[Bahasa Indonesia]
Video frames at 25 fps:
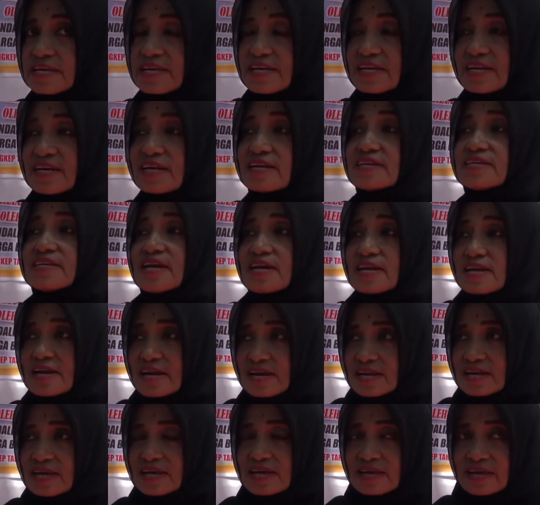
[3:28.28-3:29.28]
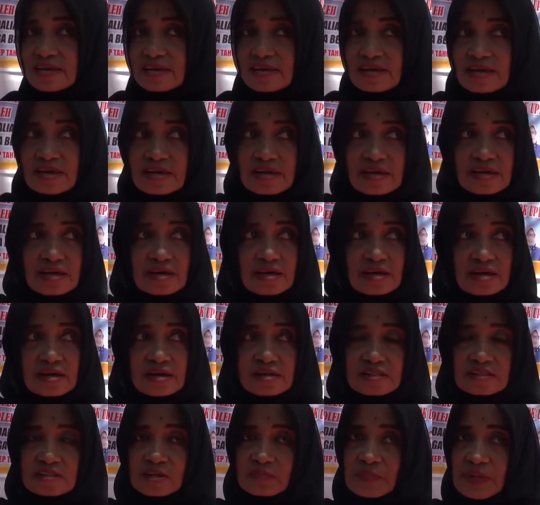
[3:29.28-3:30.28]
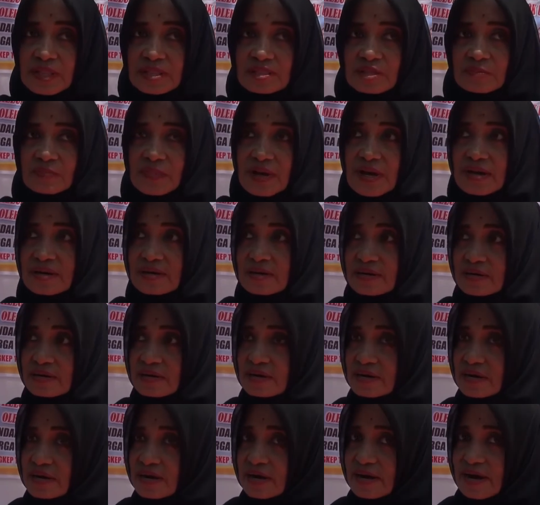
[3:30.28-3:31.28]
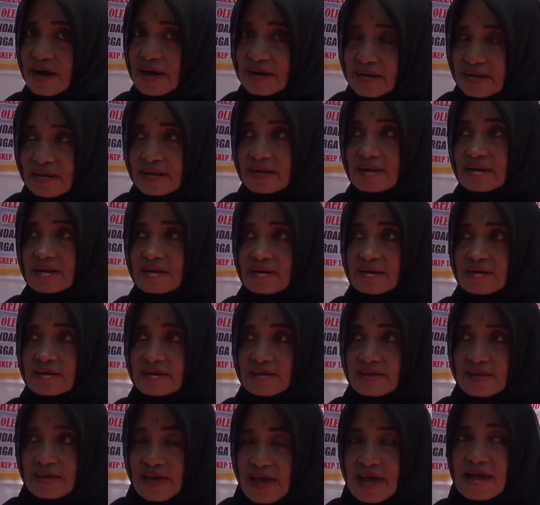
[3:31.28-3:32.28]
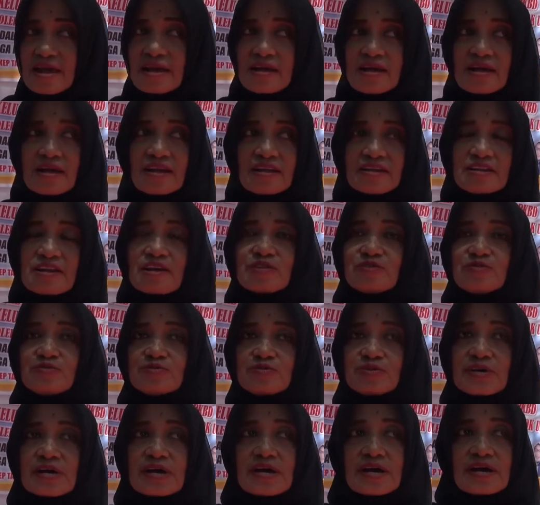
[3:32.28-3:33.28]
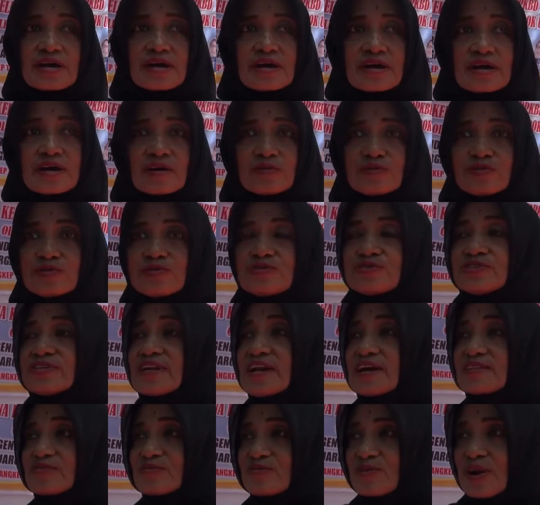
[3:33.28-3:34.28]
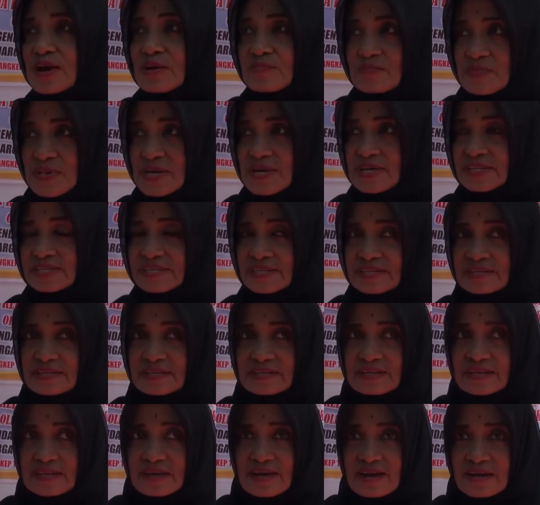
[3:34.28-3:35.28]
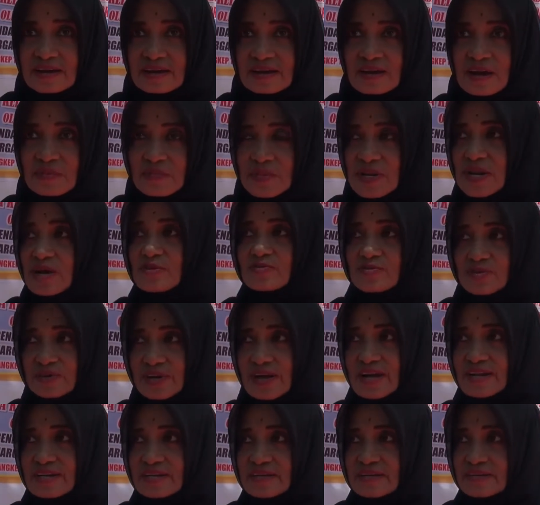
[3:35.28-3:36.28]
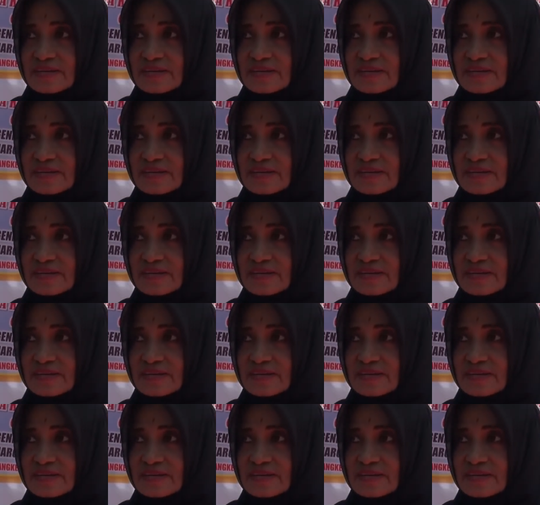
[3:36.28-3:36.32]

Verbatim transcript: kinerja dari teman-teman kader ya dan juga tentu silaturahmi yang kami lakukan.